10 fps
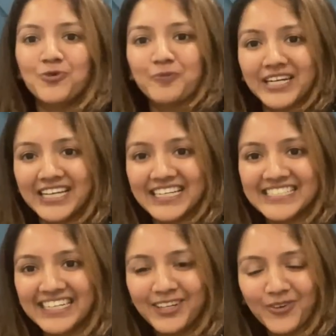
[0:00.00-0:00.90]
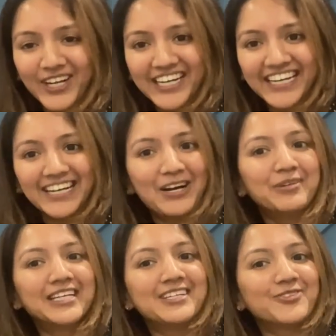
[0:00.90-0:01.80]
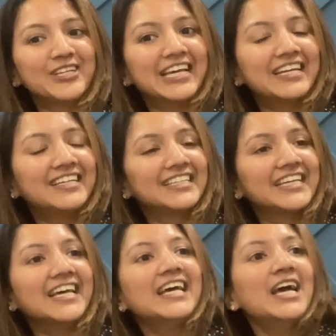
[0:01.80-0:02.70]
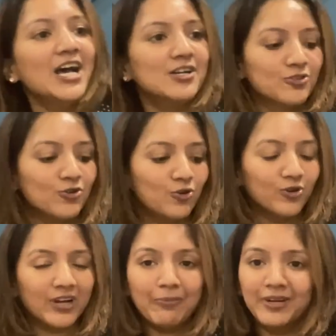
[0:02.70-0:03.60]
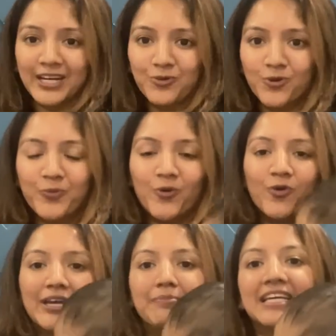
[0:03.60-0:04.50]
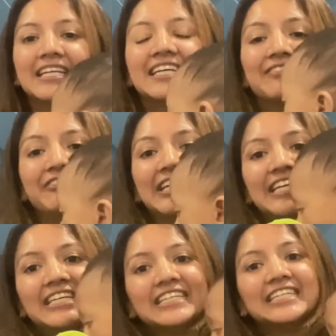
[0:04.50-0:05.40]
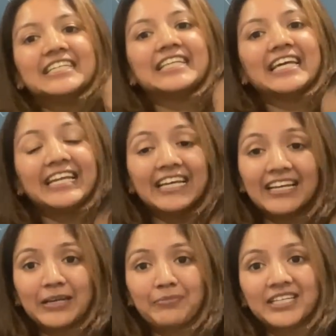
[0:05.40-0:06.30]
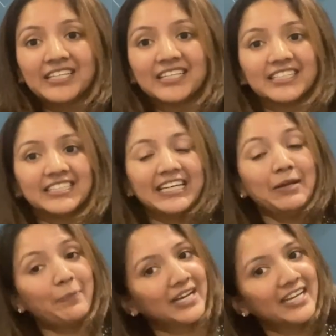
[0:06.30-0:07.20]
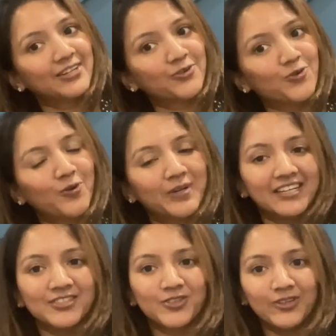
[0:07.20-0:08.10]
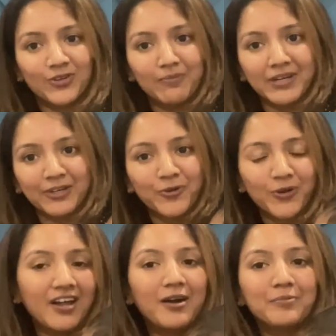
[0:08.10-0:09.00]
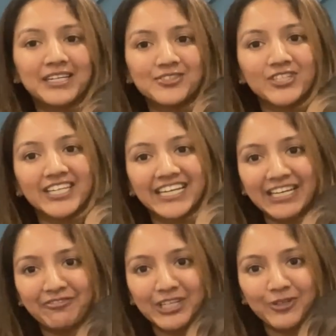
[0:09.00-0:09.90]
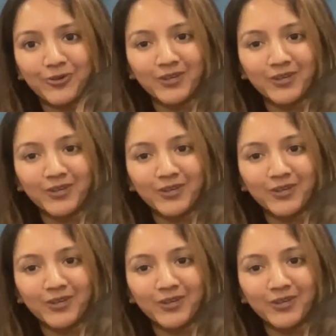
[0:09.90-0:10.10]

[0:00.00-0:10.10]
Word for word: மூவ் பண்ணிங்களே செட்டில் டவுன் ஆகிட்டிங்களா அப்படின்லாம் சொல்லி கேட்டுட்டு இருந்தீங்க ஸோ ஒரு அப்டேட் கொடுப்போம் எப்படி இருக்குது வீடு இந்த ஏரியாலாம் எப்படி இருக்குது என்ன பண்ணிக்கிட்டு இருக்கோம் அப்படின்லாம் சொல்லி அப்டேட் கொடுக்கலாம் அப்படின்னு சொல்லி தான் எனக்கு வீடியோ